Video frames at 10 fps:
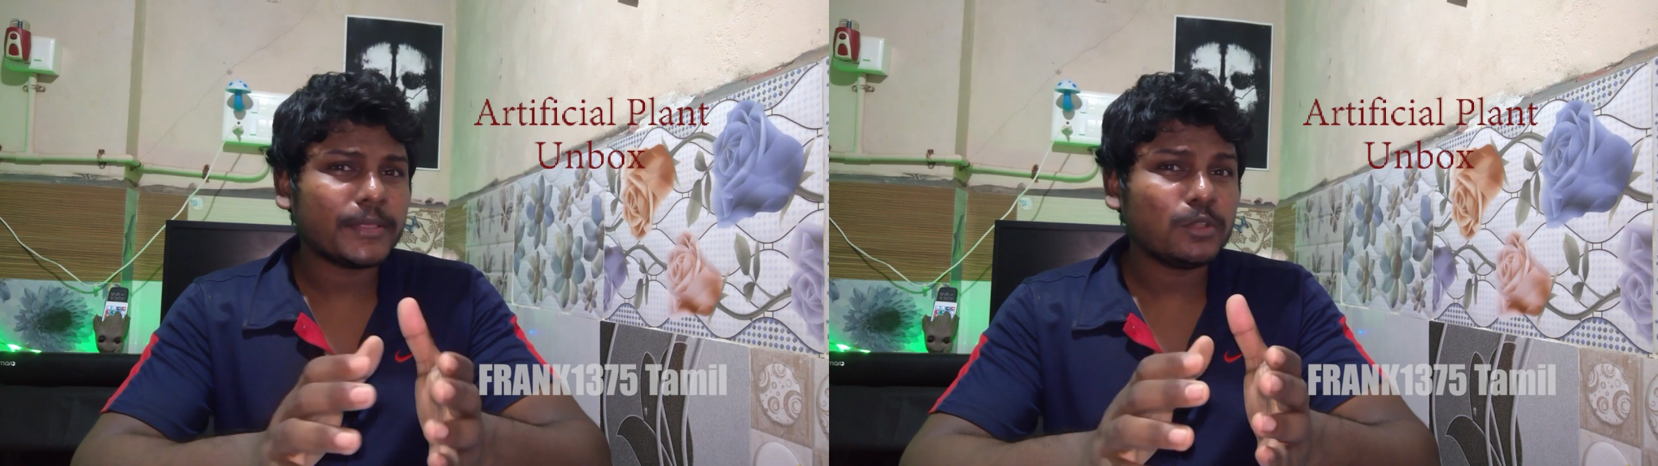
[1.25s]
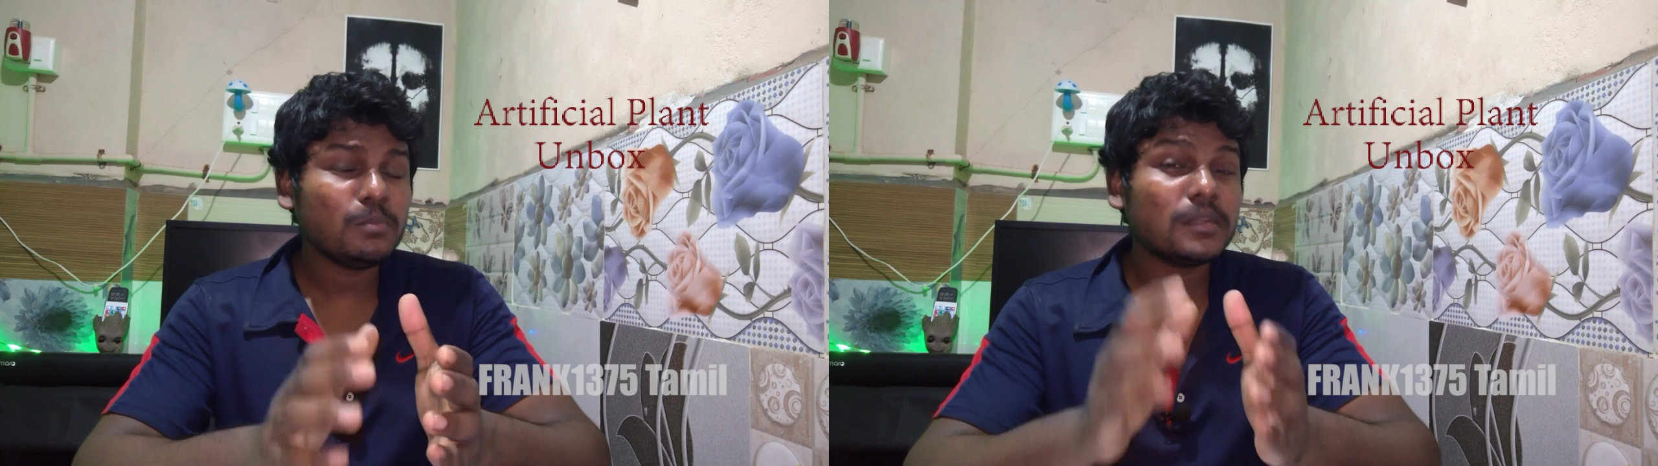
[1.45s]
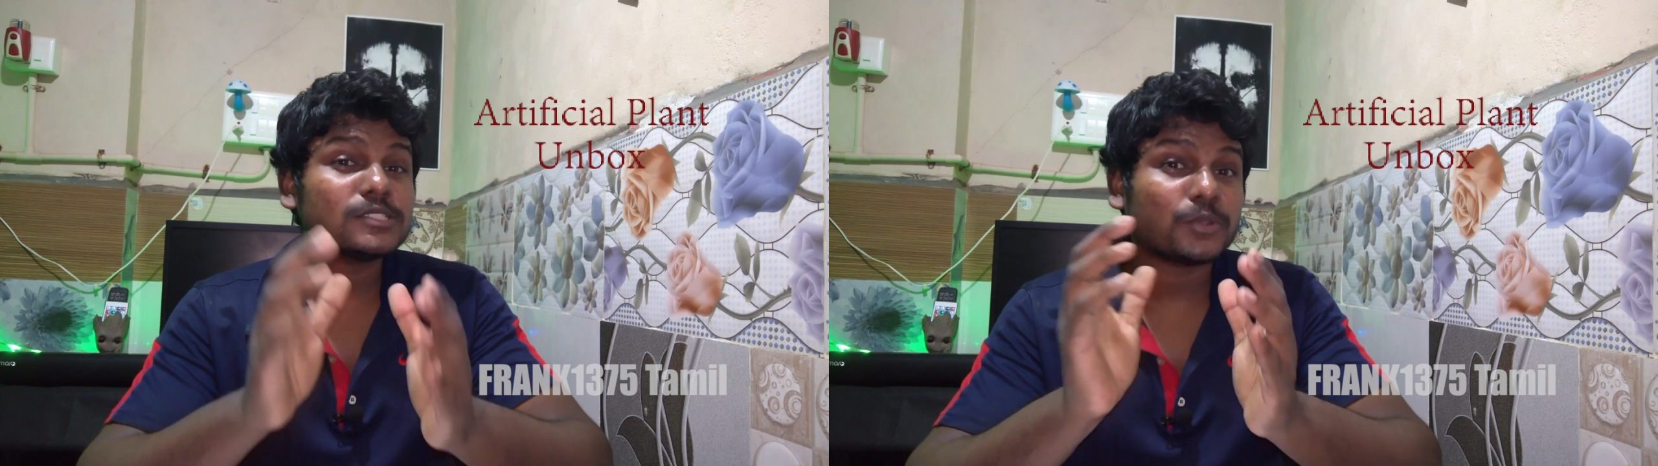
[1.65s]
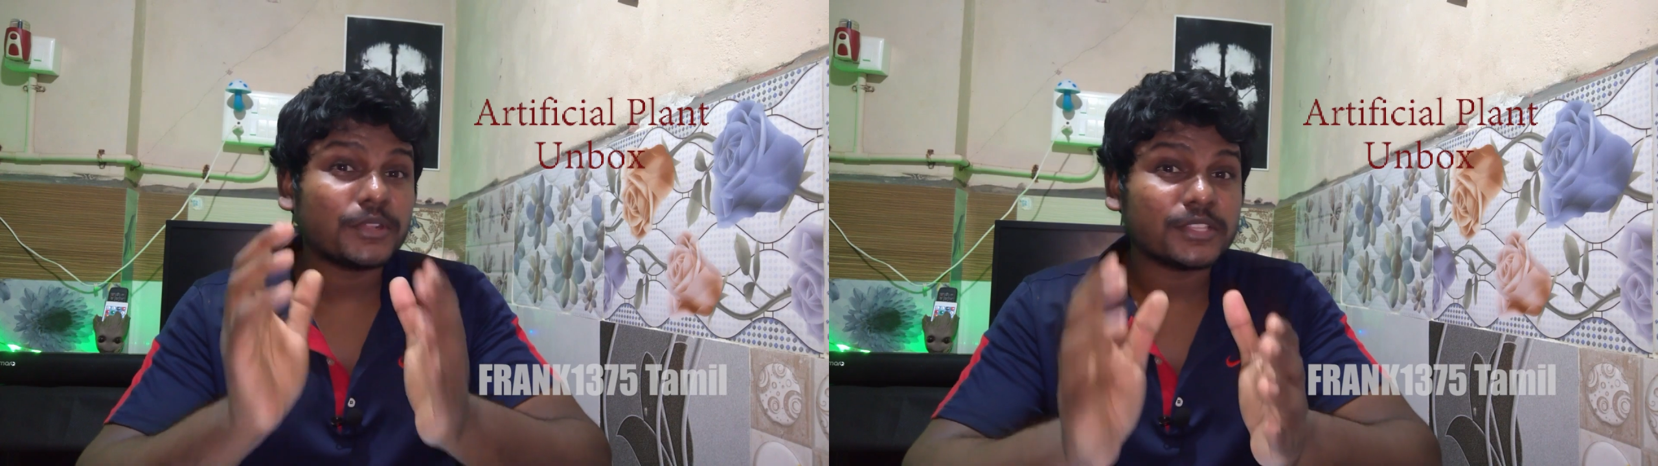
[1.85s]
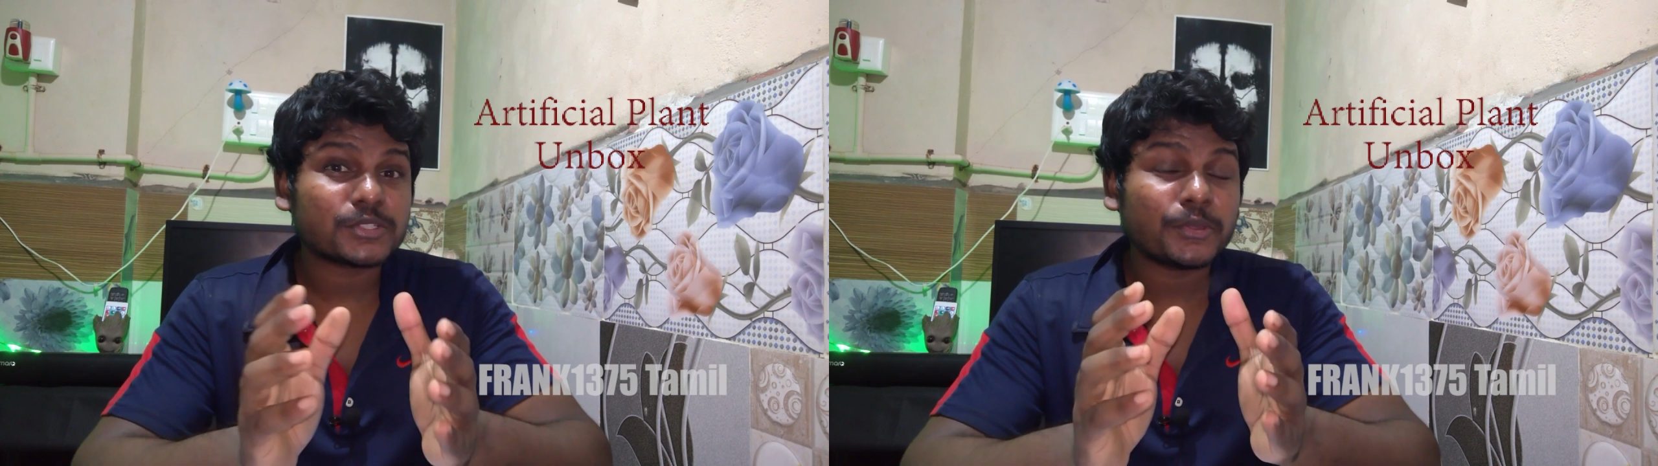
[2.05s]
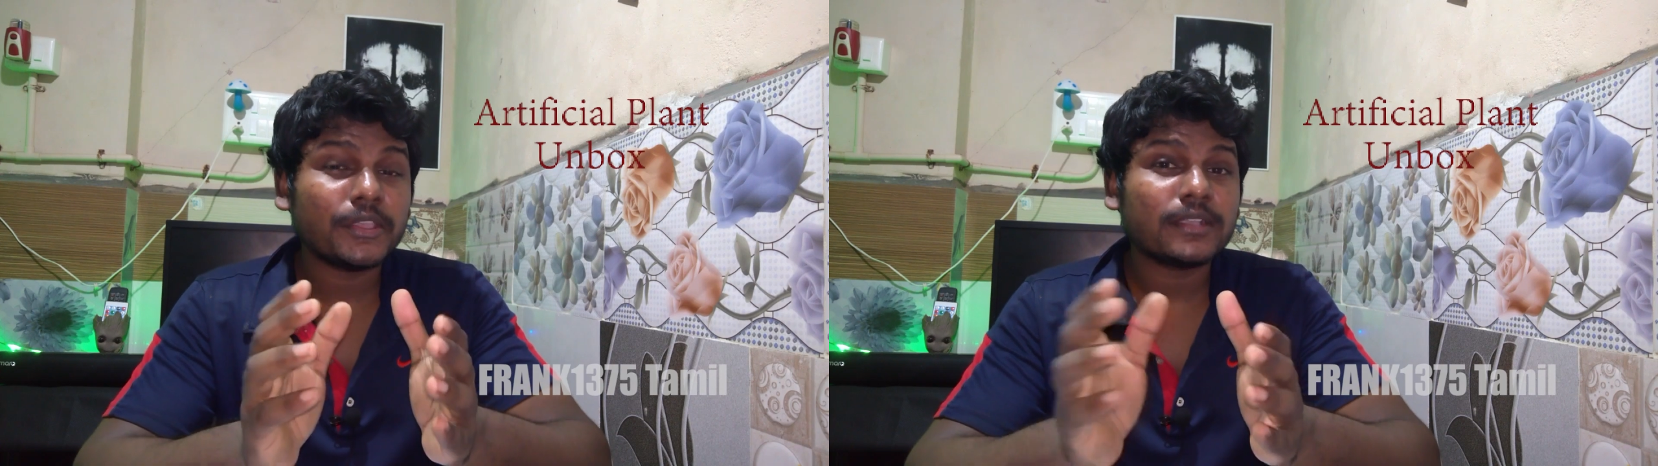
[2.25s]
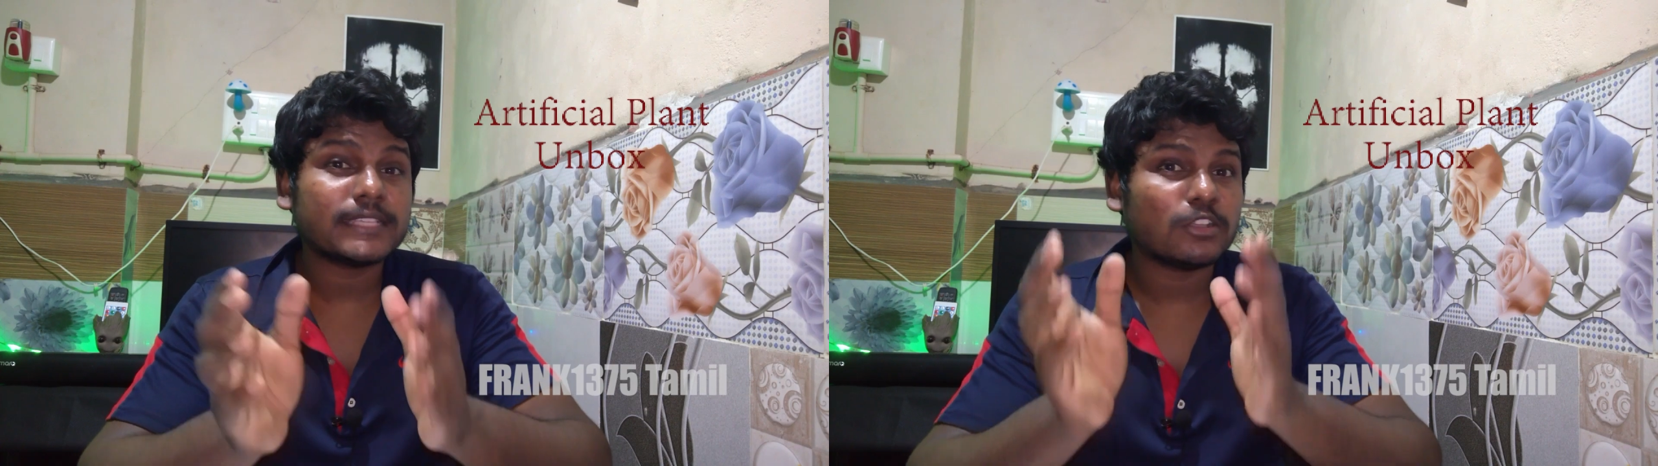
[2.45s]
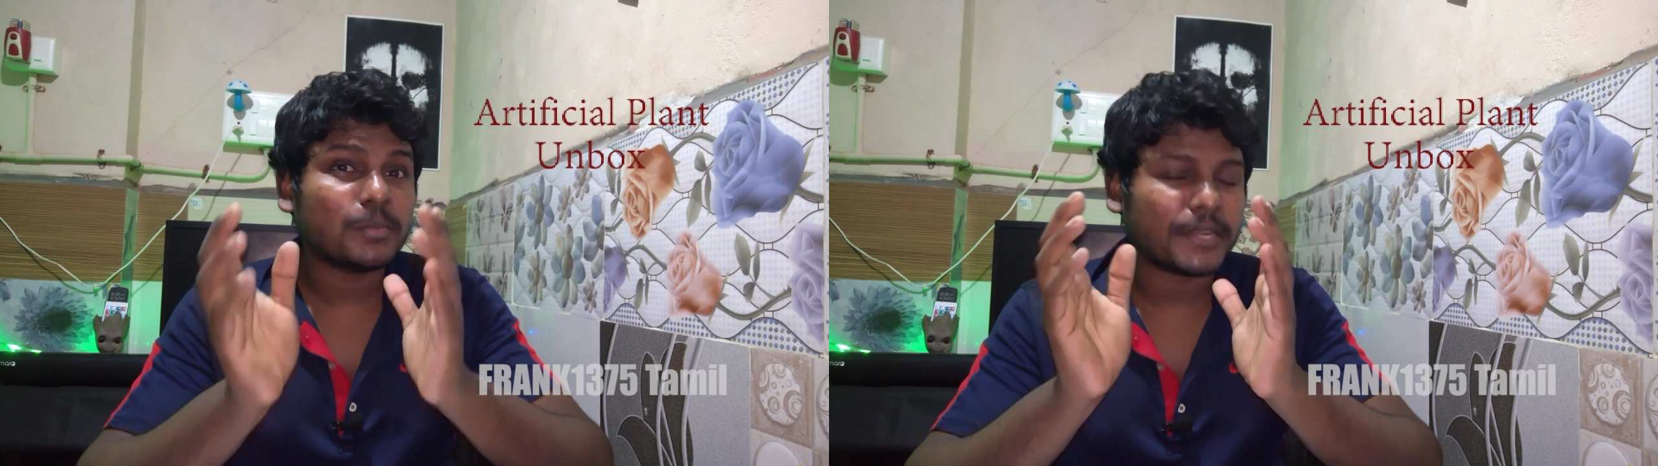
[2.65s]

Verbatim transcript: ரூம் ப்ளஸ் உங்களுடைய ஸ்டுடியோக்கு தேவைப்படுற